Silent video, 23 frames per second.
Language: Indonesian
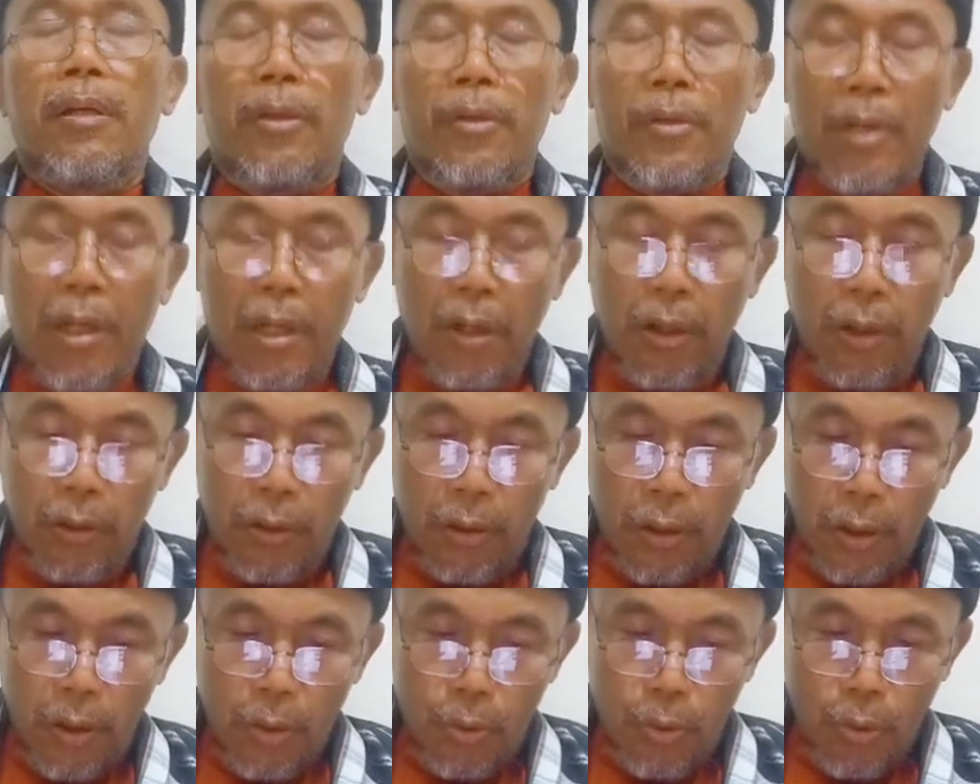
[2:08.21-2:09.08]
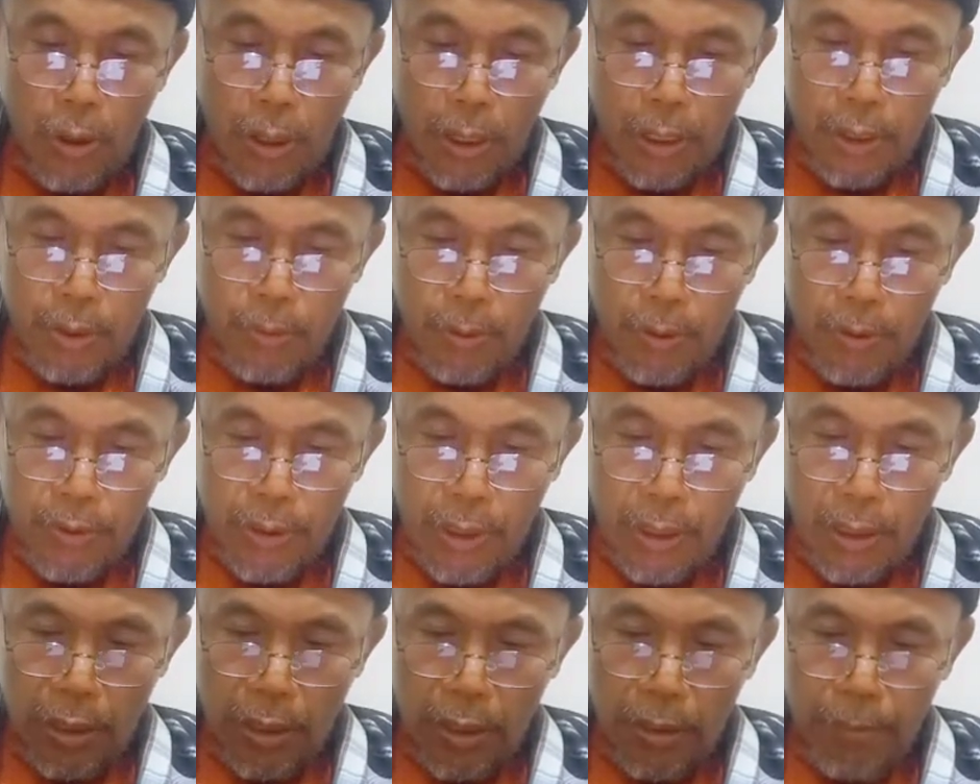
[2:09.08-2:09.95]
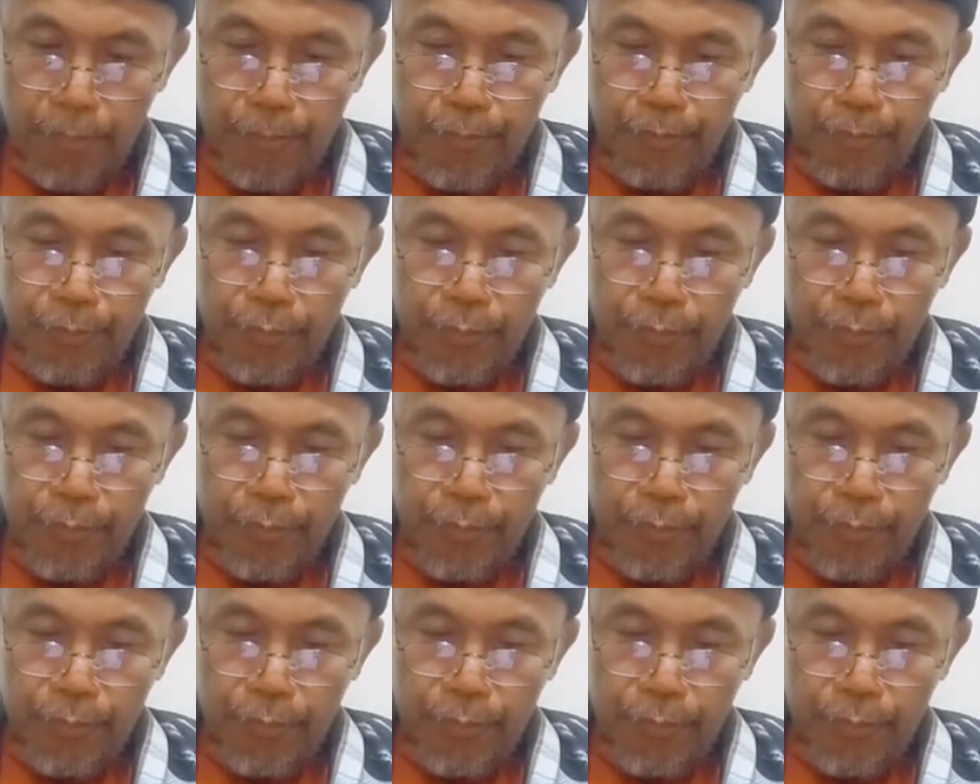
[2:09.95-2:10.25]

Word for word: صلى الله عليه وسلم